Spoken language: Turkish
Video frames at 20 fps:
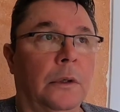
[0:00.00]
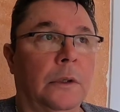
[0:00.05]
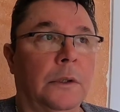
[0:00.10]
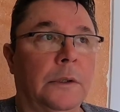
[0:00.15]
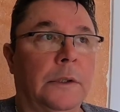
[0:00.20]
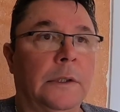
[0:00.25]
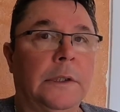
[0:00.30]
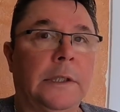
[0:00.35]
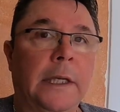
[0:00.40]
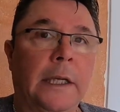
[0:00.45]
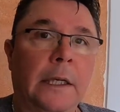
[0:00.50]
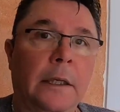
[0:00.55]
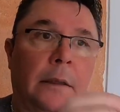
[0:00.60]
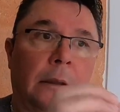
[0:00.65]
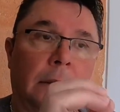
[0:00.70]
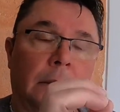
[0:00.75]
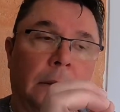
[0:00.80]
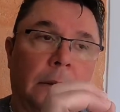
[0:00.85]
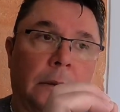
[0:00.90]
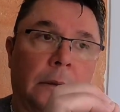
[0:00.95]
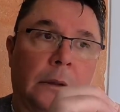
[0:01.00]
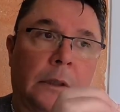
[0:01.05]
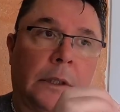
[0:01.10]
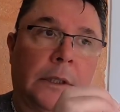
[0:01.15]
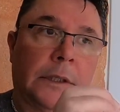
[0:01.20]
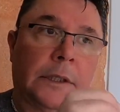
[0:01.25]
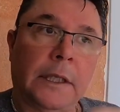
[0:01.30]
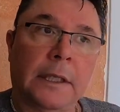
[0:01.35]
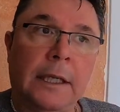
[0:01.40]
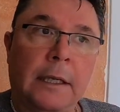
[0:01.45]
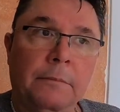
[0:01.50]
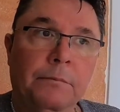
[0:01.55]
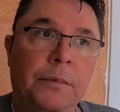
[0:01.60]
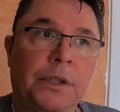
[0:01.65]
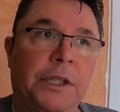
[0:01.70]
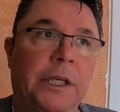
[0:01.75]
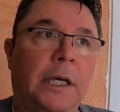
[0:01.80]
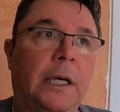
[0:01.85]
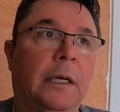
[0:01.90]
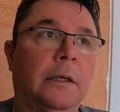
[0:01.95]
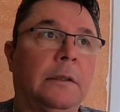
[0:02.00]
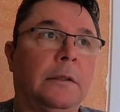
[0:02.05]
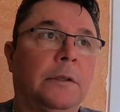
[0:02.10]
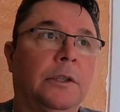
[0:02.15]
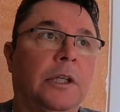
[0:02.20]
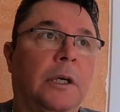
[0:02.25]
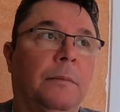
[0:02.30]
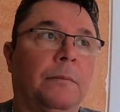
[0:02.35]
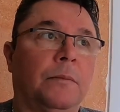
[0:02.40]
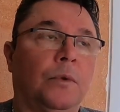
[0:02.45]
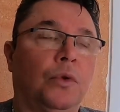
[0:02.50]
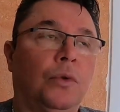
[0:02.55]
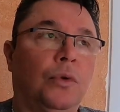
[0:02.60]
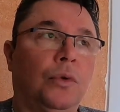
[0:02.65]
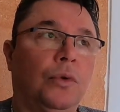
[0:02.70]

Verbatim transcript: Size kısadan bir şey anlatacağım.